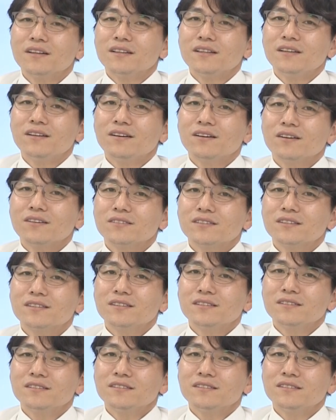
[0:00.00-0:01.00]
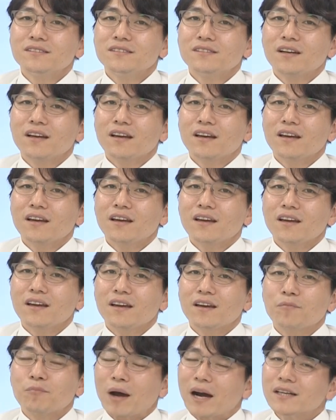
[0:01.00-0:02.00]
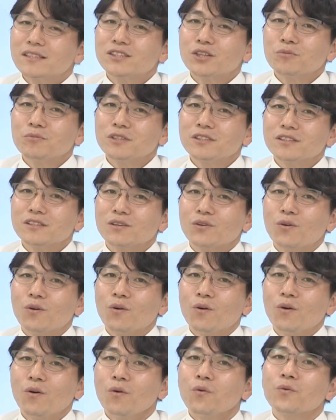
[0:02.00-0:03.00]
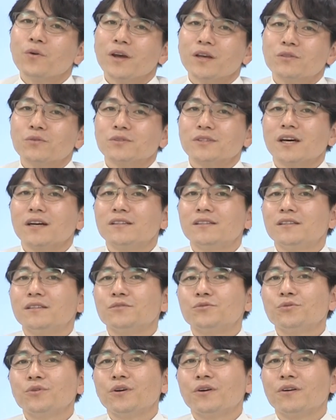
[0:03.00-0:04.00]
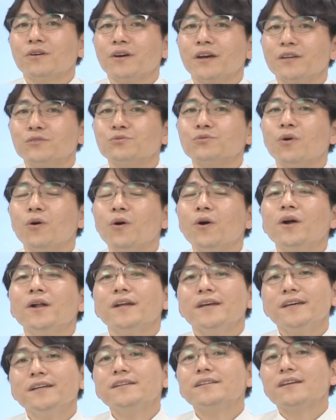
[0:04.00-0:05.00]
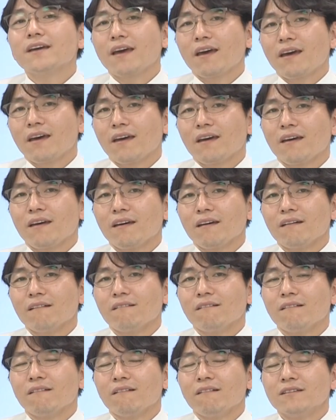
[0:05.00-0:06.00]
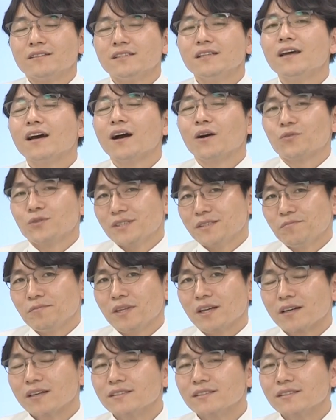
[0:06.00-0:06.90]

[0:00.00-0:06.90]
이런 것들에 방점을 찍고 올해 또 상을 수여해주고 이렇게 어, 진행하고 있습니다.